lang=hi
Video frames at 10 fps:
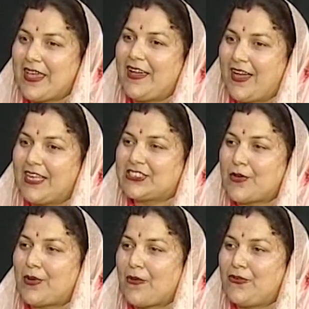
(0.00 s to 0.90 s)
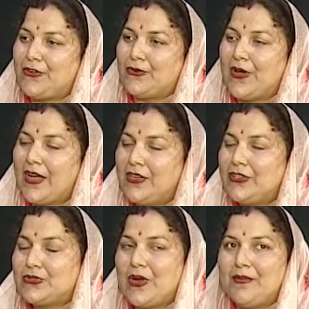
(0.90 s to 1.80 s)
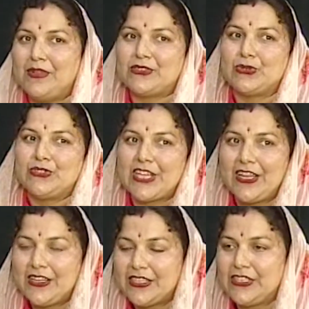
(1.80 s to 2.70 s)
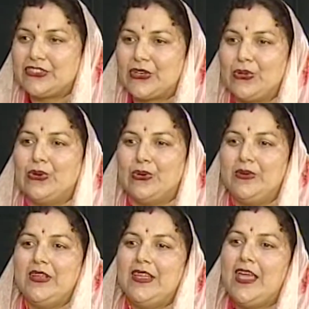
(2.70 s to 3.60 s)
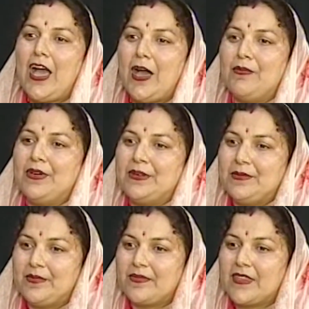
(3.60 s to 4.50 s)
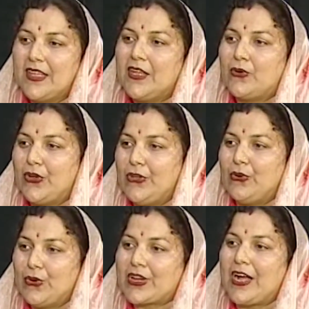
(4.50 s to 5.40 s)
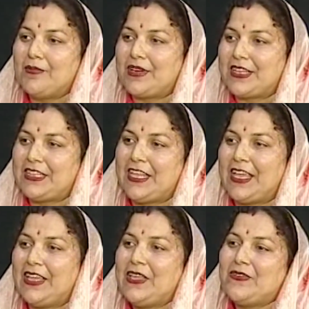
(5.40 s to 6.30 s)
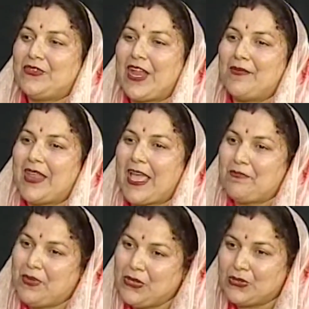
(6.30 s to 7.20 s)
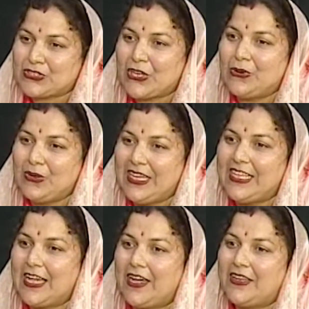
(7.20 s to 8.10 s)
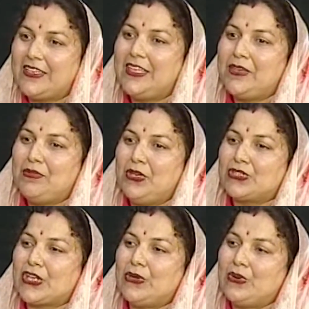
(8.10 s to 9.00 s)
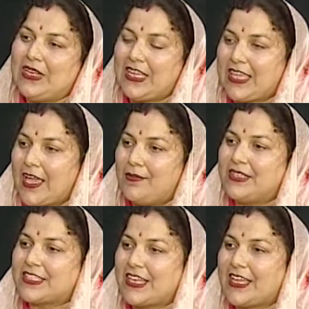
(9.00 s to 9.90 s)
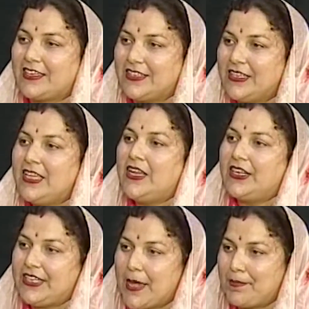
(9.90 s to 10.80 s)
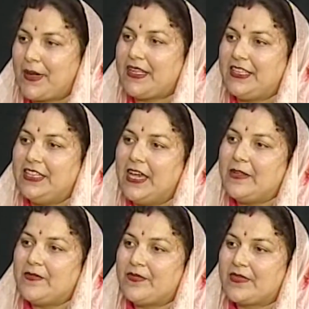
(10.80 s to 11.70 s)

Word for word: अच्छा प्रॉफिट हुआ तो हमने सोचा कि चलो हम कोई और काम करते हैं फिर हमने बीओ से लोन लिया बीओ से लोन लेके हमने सर एक डैम्पर ख़रीदा है